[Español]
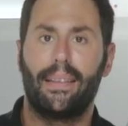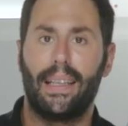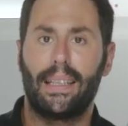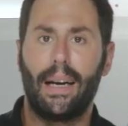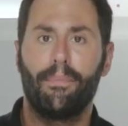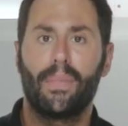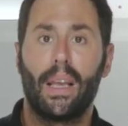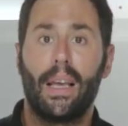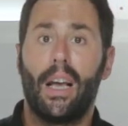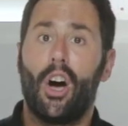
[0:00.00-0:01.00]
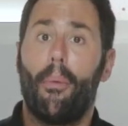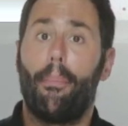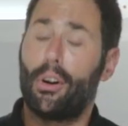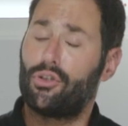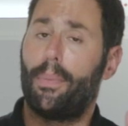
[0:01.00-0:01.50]
etc.
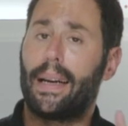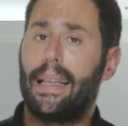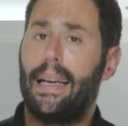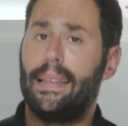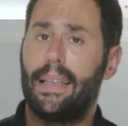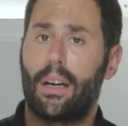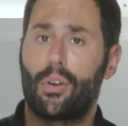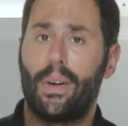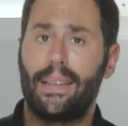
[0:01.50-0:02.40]
Por su parte, el interior